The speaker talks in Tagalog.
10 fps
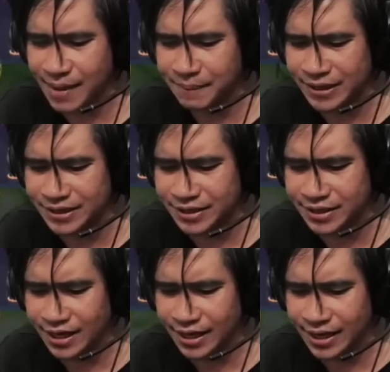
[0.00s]

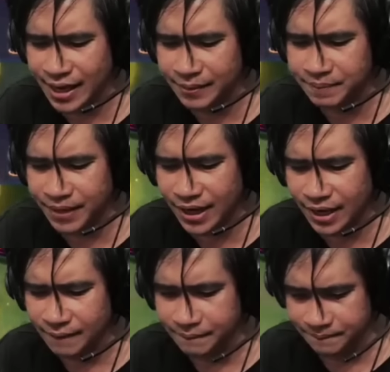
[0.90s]
Napakatindi talaga namin
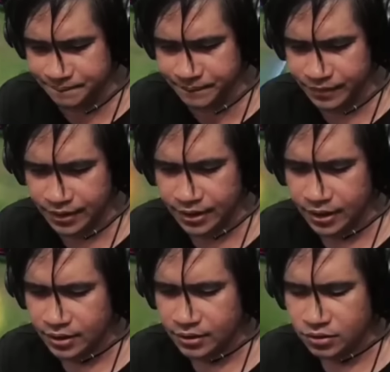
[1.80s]
pre.
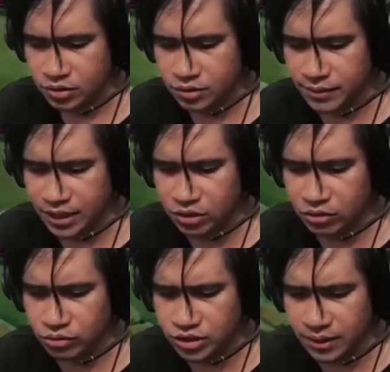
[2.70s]
Sos
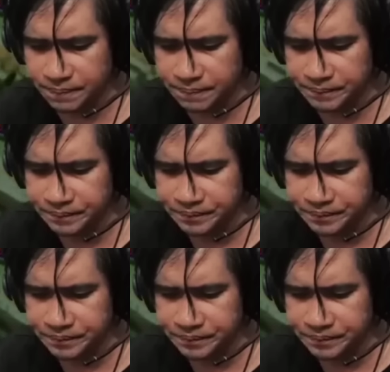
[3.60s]
Mariusip.